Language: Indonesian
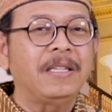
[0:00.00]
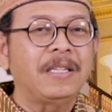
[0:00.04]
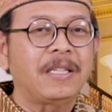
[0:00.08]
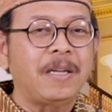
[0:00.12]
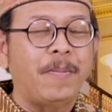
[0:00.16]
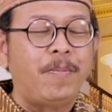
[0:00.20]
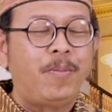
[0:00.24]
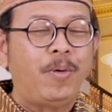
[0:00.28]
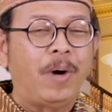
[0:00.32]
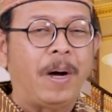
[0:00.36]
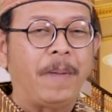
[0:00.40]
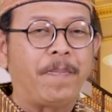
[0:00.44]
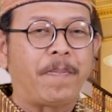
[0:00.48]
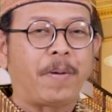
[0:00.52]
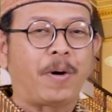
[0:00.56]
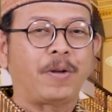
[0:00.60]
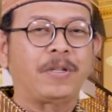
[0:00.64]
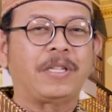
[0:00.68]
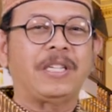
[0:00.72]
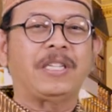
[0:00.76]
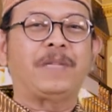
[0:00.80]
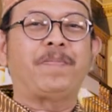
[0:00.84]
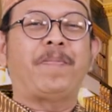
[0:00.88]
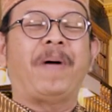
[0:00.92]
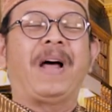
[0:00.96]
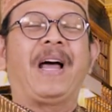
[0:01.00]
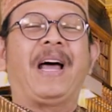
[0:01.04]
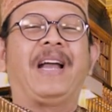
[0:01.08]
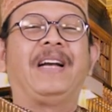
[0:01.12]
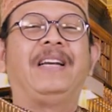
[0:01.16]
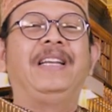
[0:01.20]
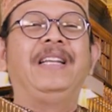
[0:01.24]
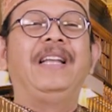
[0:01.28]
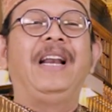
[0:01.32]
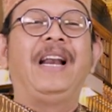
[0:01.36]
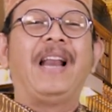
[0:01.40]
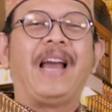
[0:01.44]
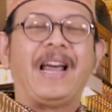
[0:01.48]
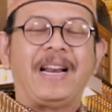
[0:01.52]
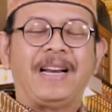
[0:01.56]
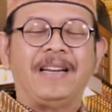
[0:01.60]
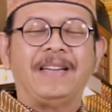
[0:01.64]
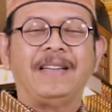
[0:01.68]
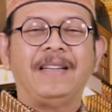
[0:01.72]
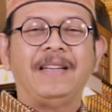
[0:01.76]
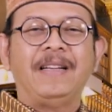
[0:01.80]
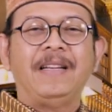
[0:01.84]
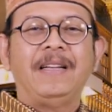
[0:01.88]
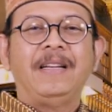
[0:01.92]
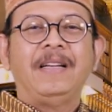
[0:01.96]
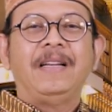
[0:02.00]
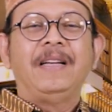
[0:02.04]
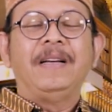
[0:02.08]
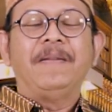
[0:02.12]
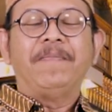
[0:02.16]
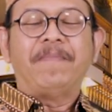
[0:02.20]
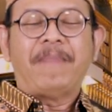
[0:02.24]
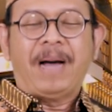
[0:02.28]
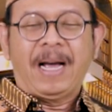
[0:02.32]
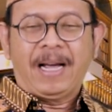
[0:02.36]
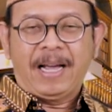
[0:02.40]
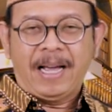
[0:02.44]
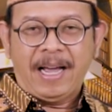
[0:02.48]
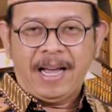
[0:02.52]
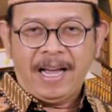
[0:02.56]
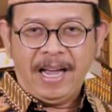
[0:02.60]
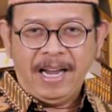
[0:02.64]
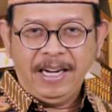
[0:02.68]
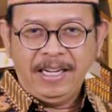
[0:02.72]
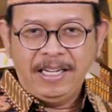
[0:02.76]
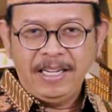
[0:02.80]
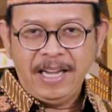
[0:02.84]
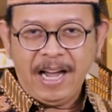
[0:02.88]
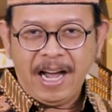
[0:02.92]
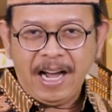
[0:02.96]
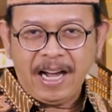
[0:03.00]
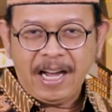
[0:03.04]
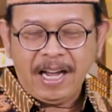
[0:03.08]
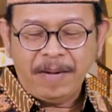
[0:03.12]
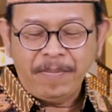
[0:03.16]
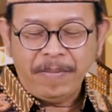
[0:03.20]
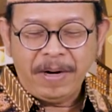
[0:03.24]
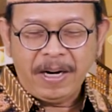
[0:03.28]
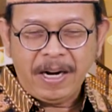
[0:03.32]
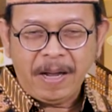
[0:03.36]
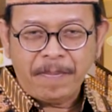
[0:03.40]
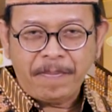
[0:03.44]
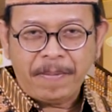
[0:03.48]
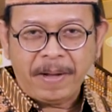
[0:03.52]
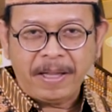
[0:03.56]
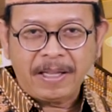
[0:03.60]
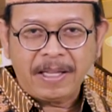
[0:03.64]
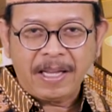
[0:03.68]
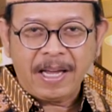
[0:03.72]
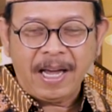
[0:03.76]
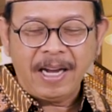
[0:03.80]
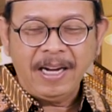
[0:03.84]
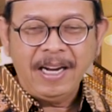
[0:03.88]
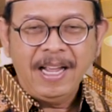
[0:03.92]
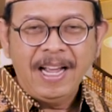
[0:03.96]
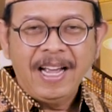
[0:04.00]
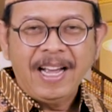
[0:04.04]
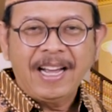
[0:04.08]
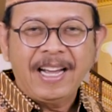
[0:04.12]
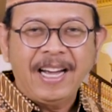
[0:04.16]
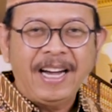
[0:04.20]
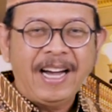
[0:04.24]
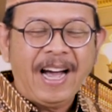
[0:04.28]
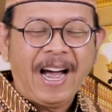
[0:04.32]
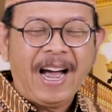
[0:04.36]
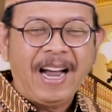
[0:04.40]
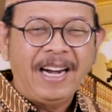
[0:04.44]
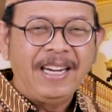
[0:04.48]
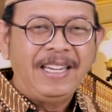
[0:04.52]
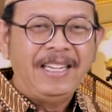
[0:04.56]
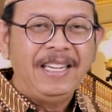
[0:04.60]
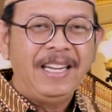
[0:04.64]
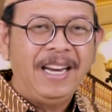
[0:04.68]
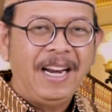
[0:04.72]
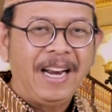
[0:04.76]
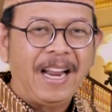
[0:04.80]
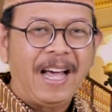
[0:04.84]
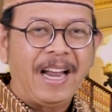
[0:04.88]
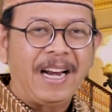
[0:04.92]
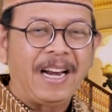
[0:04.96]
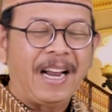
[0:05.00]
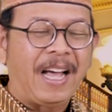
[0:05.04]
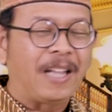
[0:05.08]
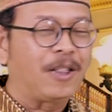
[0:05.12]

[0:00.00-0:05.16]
sebuah proses pengadilan, maka dia akan mendapatkan keadilan